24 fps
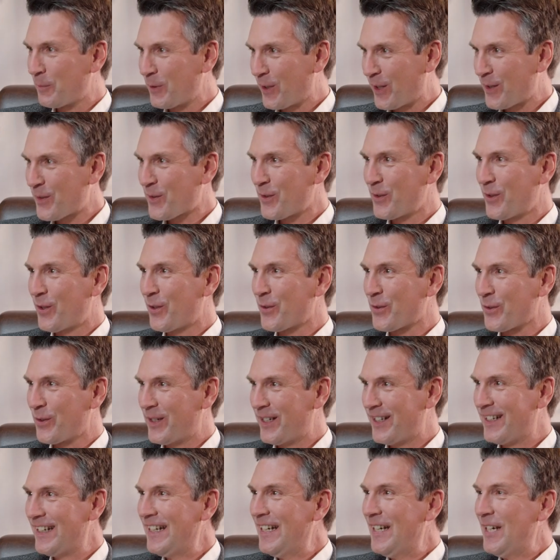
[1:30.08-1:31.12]
Das geht mir ganz genauso.
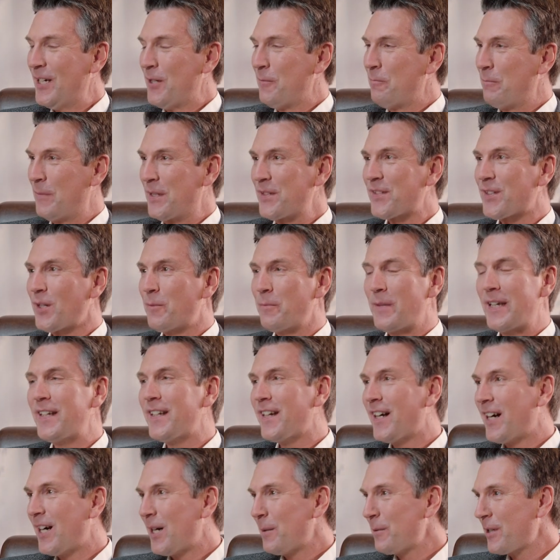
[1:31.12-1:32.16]
Ja. Mr.
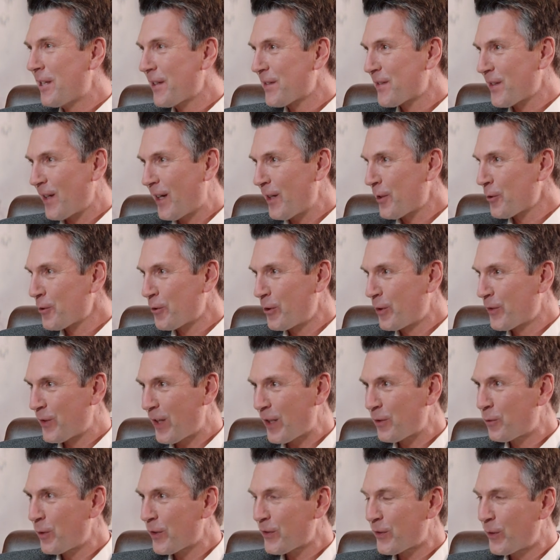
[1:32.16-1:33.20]
Media habe ich jetzt gerade schon
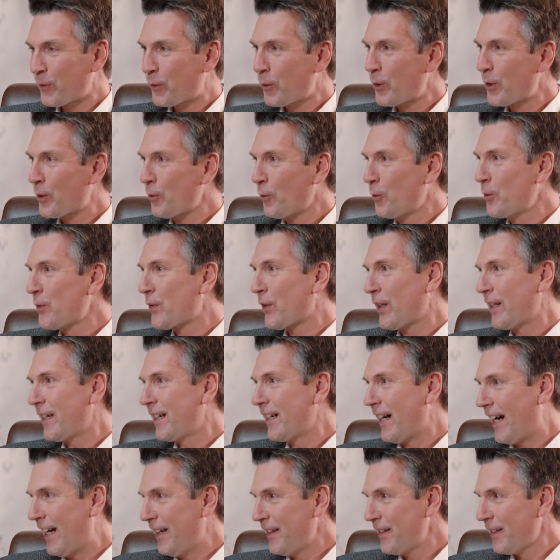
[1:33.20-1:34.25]
gesagt. Du hast natürlich
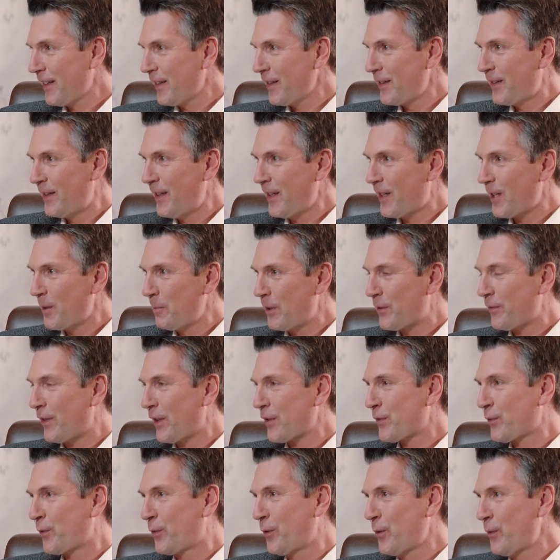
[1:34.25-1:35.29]
unzählige andere Titel mit
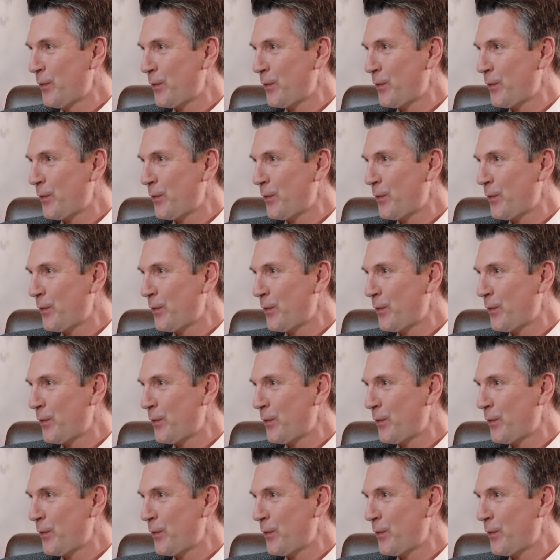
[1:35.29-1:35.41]
fast